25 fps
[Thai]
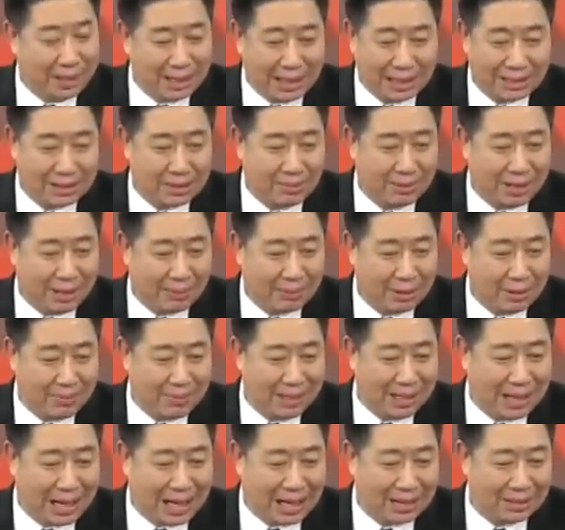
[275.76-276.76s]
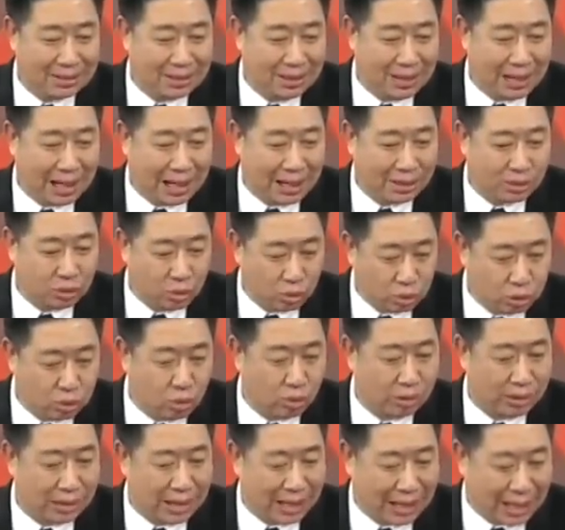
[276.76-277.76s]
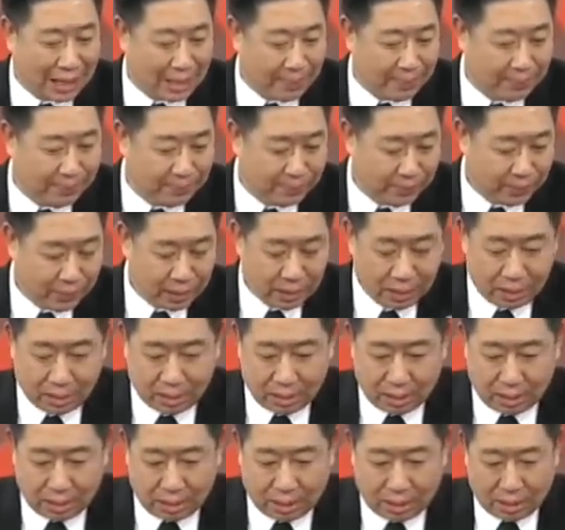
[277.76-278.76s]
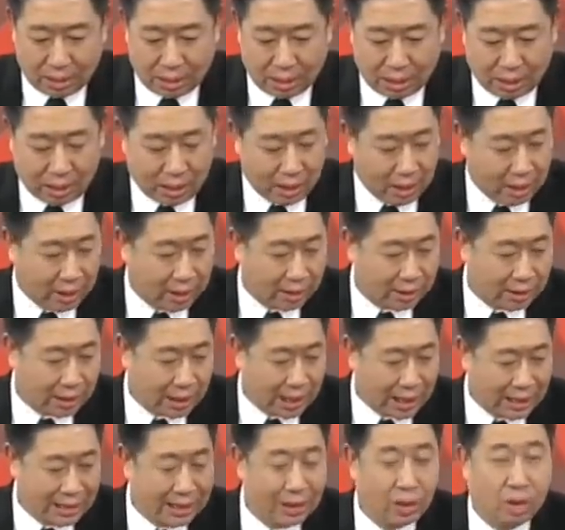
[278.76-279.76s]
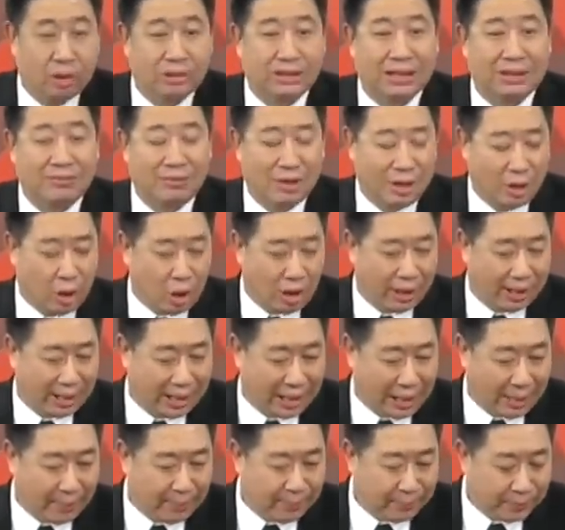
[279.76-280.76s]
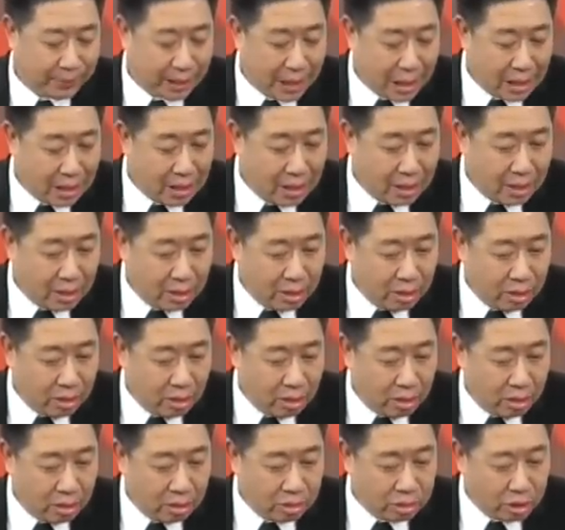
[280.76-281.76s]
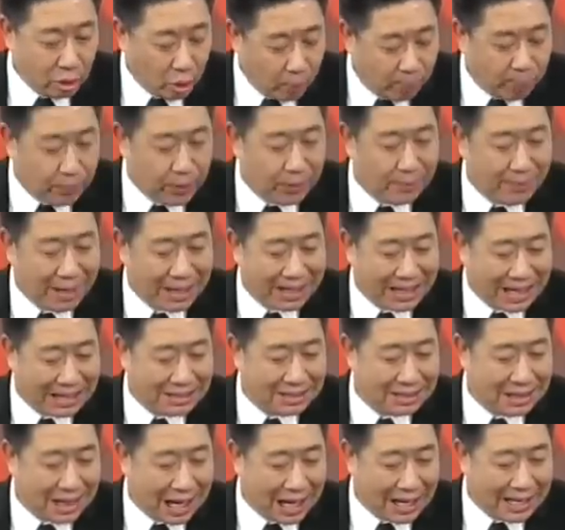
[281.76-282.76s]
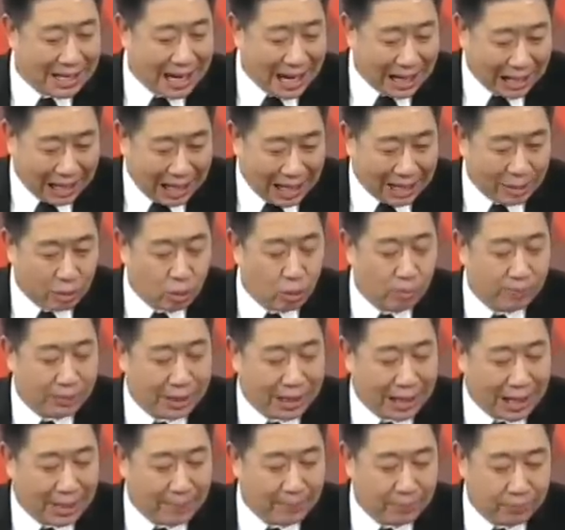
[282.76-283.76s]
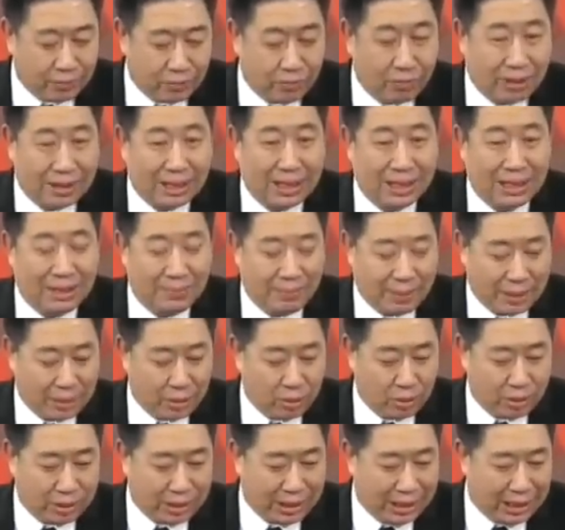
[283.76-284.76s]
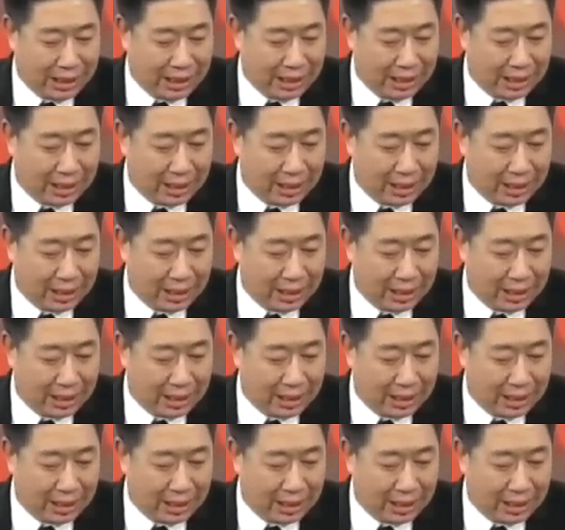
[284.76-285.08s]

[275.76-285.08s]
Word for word: ไม่ใช่สิบอันดับที่มีการซื้อขายสูงสุดนะครับ อ, อันนี้ขอติดไว้ก่อนนะครับสรุปปริมาณการซื้อขายแยกรายกลุ่มนะครับวันนี้มาดูที่